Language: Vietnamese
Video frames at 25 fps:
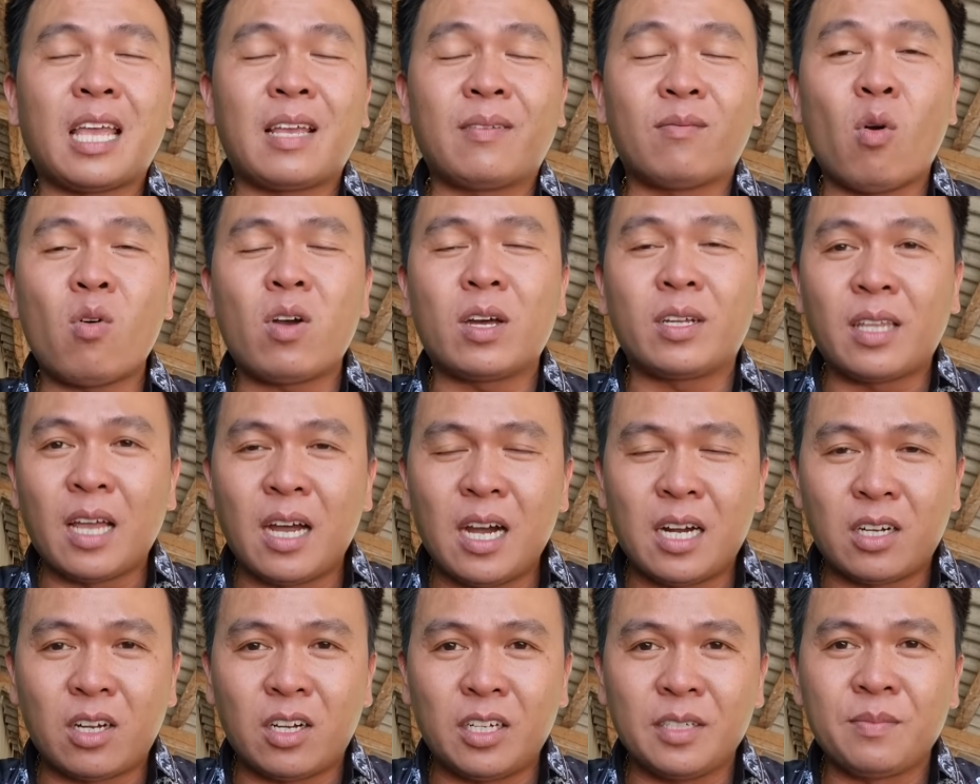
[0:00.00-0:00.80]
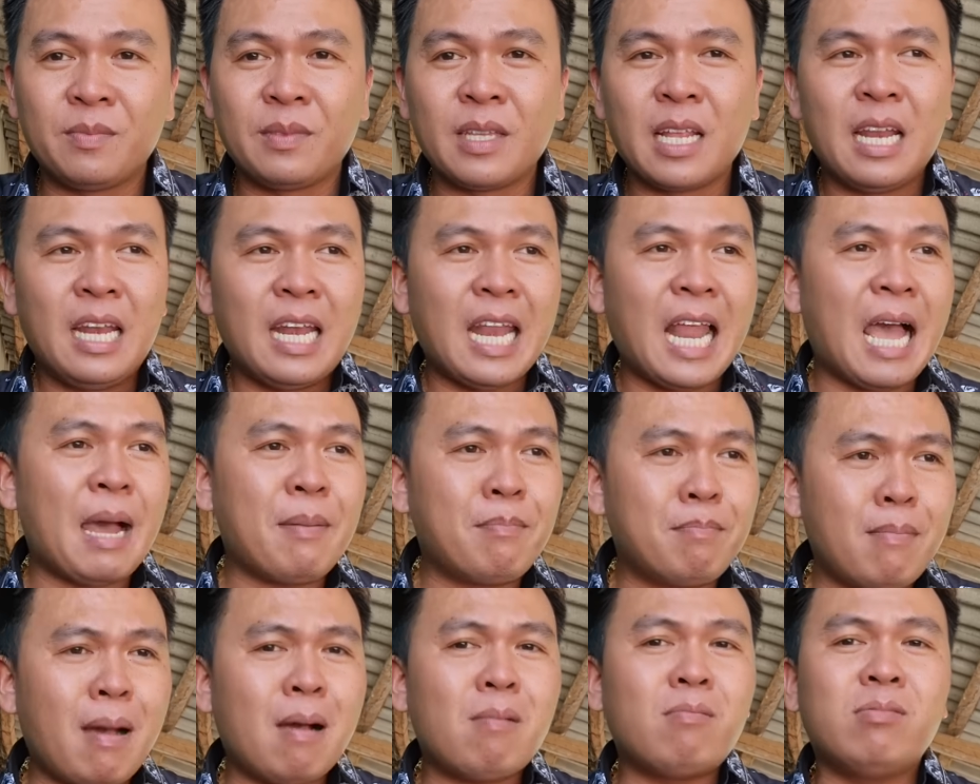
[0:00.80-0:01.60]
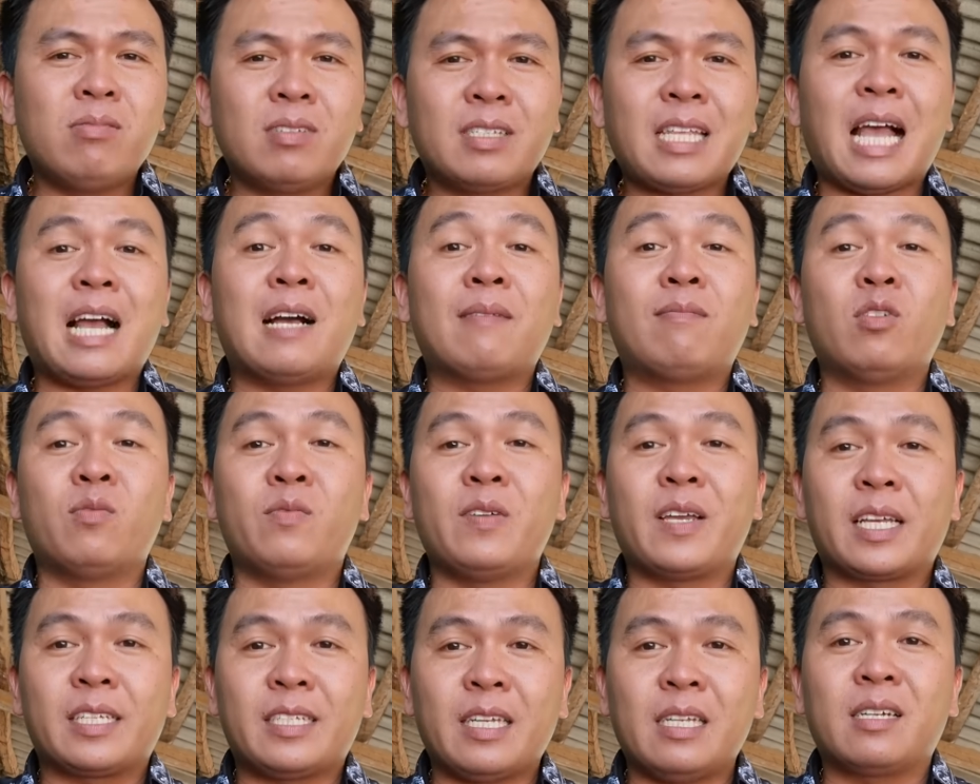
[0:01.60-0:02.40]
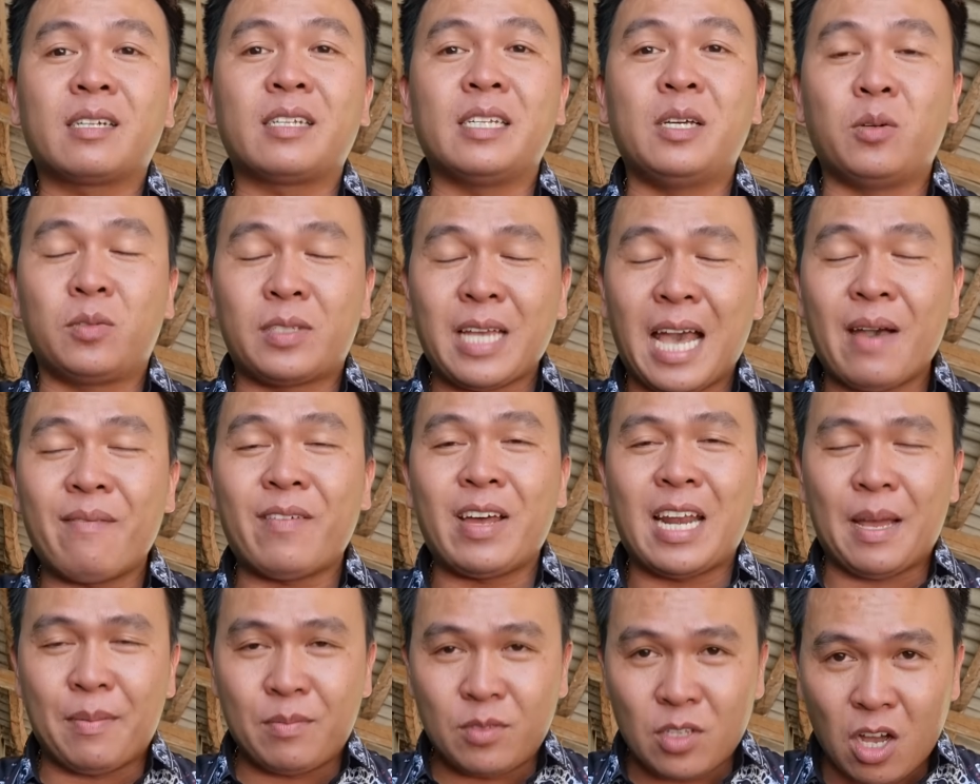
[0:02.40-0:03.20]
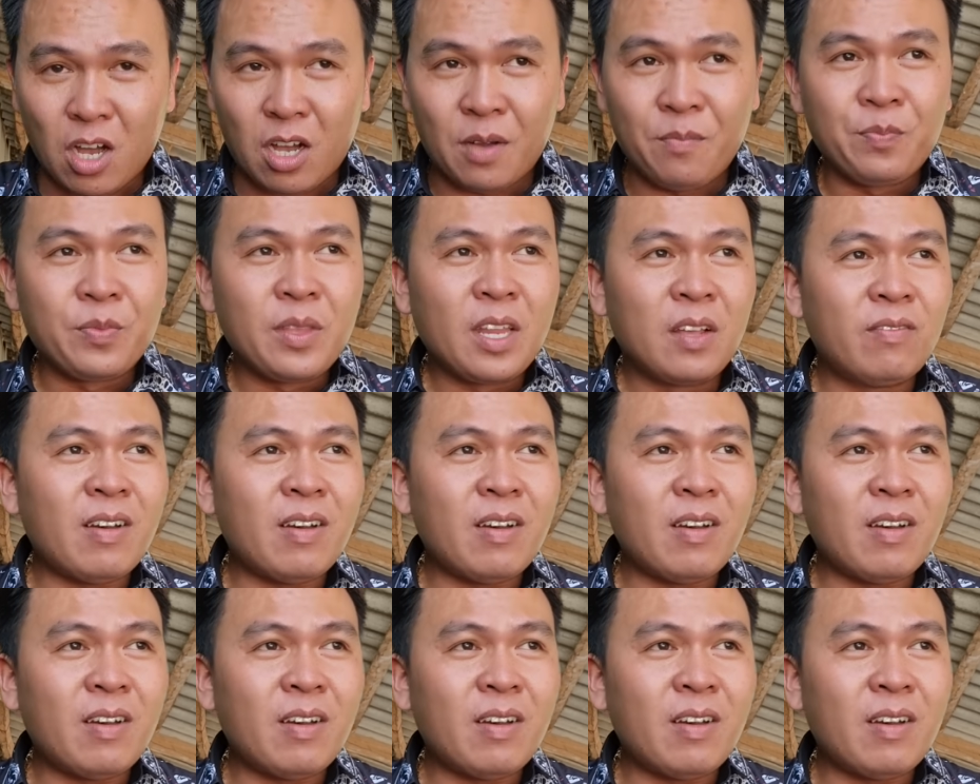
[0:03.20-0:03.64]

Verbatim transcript: thành phố Cần Thơ rồi là mong rằng vụ việc sẽ được điều tra và làm rõ